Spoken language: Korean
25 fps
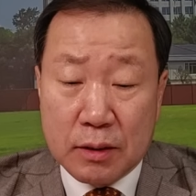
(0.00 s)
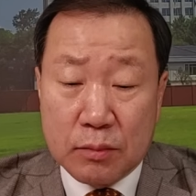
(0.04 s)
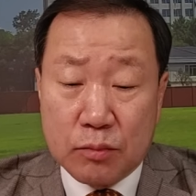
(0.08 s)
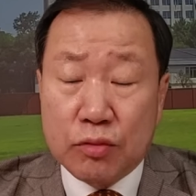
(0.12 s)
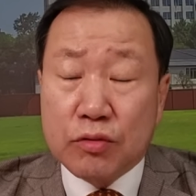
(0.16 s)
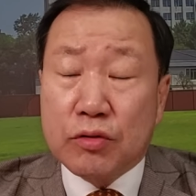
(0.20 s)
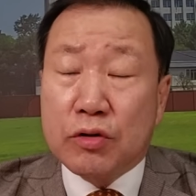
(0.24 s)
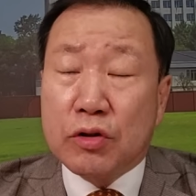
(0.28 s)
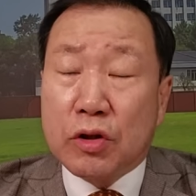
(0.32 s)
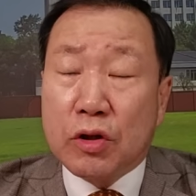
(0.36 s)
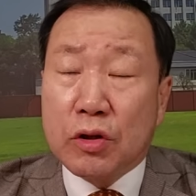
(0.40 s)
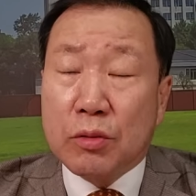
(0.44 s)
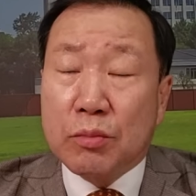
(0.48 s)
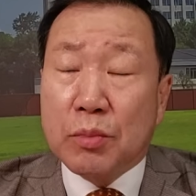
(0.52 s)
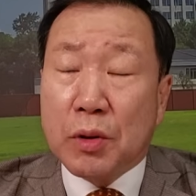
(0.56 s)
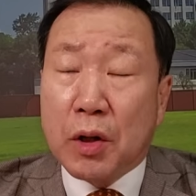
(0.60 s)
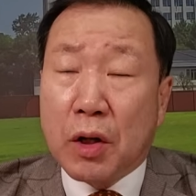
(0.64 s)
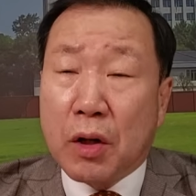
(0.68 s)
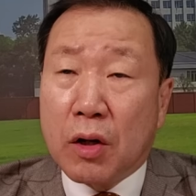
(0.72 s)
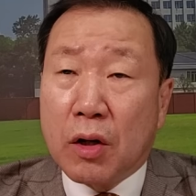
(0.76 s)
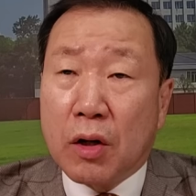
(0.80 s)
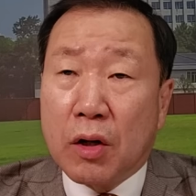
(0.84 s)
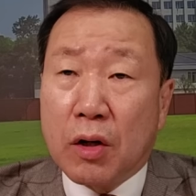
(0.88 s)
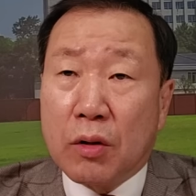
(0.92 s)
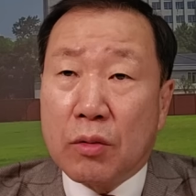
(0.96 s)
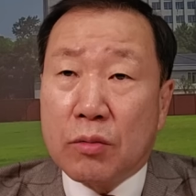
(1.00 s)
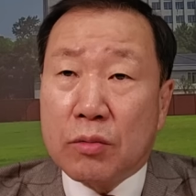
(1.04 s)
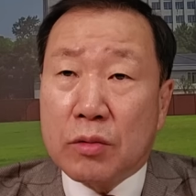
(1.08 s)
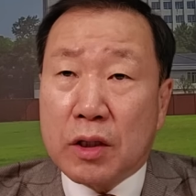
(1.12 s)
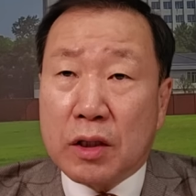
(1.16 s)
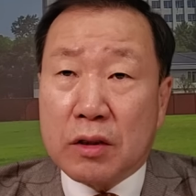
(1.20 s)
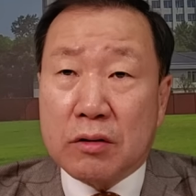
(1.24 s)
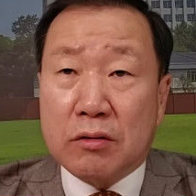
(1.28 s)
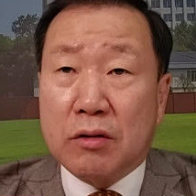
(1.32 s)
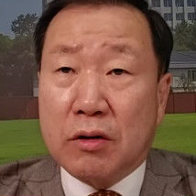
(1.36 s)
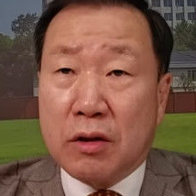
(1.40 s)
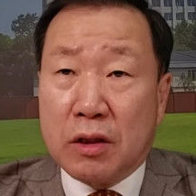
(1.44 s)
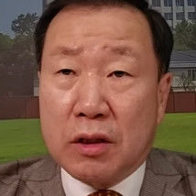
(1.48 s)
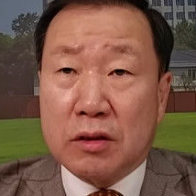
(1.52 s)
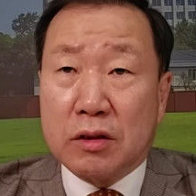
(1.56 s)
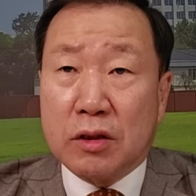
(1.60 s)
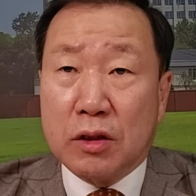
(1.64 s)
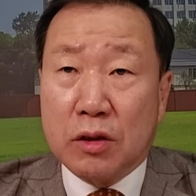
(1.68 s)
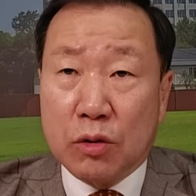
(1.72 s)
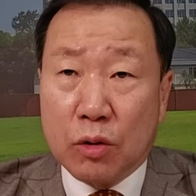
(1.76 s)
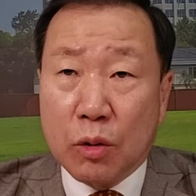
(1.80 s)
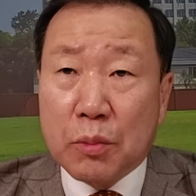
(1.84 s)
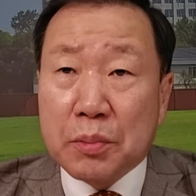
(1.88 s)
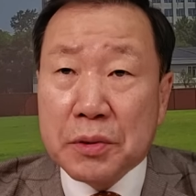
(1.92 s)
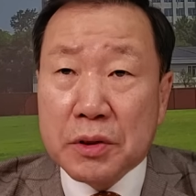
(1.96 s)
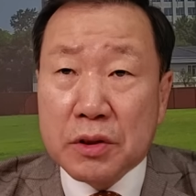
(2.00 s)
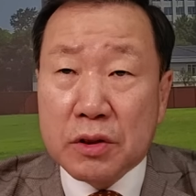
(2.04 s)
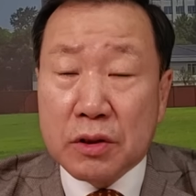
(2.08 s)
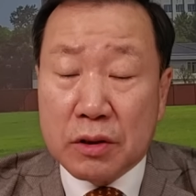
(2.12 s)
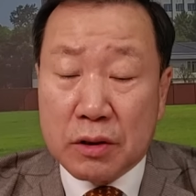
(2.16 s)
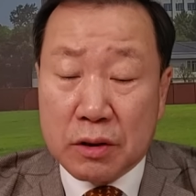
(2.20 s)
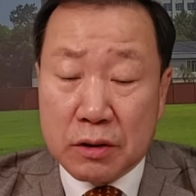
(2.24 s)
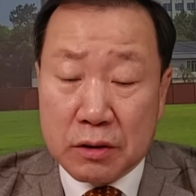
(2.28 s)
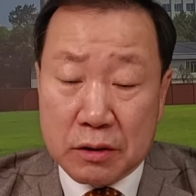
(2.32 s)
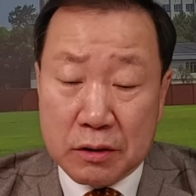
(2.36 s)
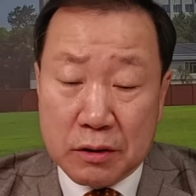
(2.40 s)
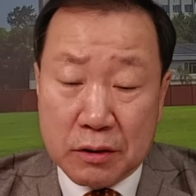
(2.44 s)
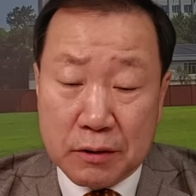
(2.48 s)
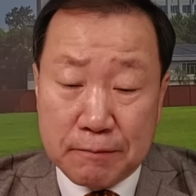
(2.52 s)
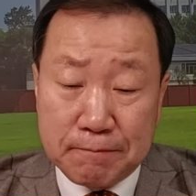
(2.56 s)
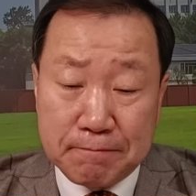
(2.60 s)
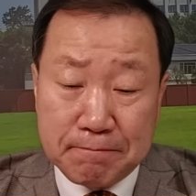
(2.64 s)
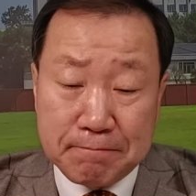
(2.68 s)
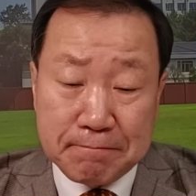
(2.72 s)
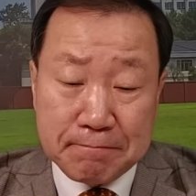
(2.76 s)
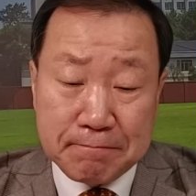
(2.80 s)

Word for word: 부천병 당선 가능성이 높은 지역이죠.